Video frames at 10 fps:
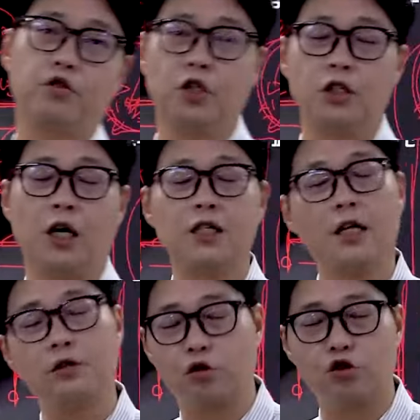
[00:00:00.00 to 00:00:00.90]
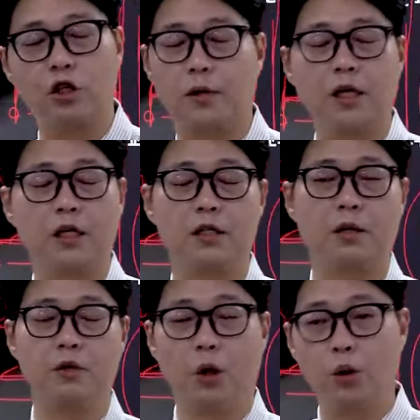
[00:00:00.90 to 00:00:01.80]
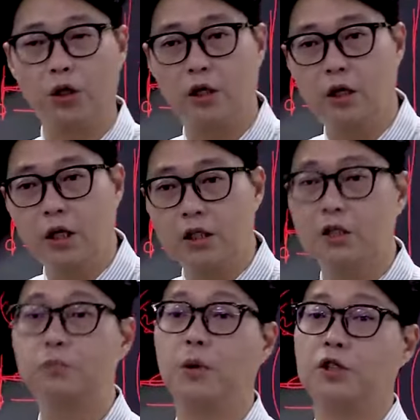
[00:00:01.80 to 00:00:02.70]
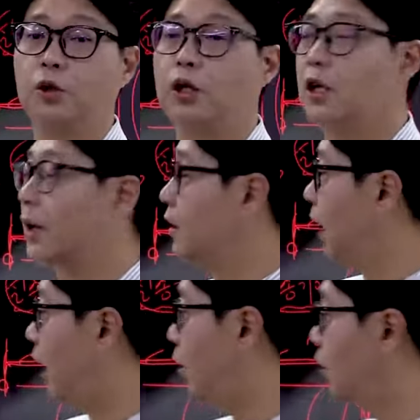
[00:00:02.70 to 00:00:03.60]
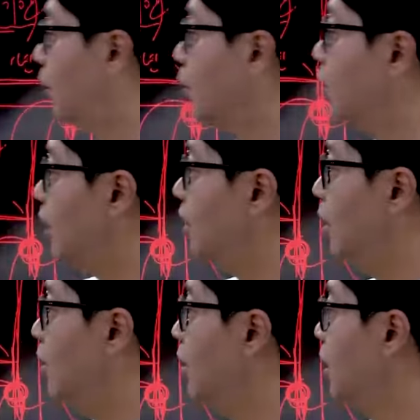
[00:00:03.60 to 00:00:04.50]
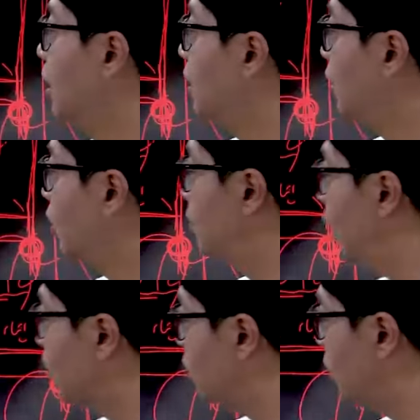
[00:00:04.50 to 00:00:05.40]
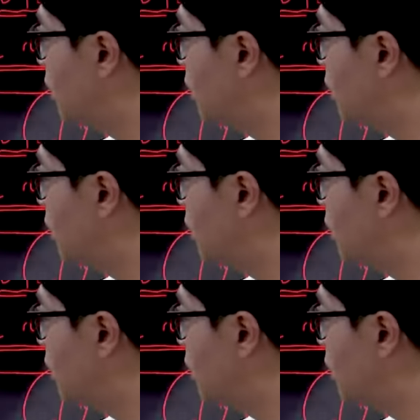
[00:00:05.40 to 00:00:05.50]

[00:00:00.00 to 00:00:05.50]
규정이나 상속 규정이 많았기 때문에 오히려 신법을 적용하는 게 맞다 이렇게 본 것 같아요. 그래서 이건 평등